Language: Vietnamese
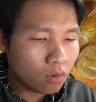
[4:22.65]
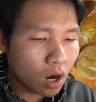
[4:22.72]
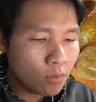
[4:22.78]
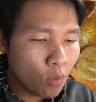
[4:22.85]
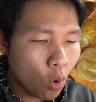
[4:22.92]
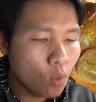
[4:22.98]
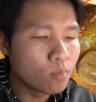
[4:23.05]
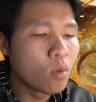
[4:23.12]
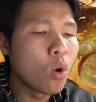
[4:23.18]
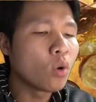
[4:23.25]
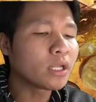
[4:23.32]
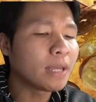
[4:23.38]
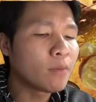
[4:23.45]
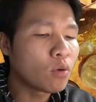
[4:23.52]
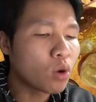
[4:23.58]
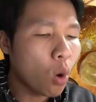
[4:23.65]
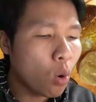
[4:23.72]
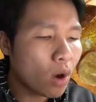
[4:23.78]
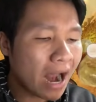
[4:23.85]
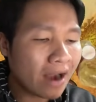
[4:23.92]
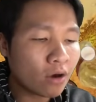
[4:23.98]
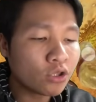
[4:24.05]
ơi mua mua thêm con
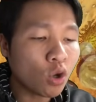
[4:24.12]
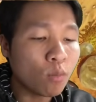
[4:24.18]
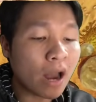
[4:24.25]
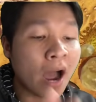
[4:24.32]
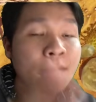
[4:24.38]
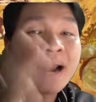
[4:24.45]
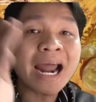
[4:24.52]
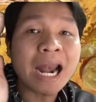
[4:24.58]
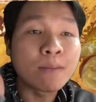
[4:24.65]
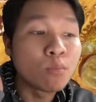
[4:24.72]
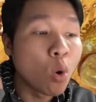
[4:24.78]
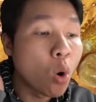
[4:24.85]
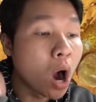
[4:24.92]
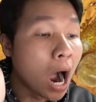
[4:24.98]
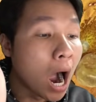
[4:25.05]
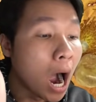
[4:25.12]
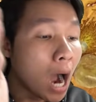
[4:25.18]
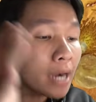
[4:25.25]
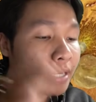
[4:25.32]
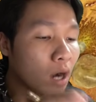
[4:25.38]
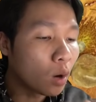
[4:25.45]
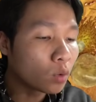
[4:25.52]
cua nè nói chung là hôm nay là mua
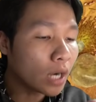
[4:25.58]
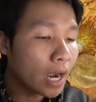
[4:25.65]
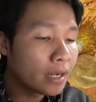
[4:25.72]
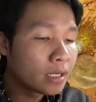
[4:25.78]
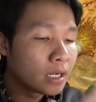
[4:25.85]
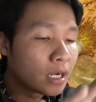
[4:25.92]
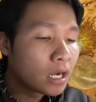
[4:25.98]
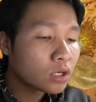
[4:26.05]
hết ok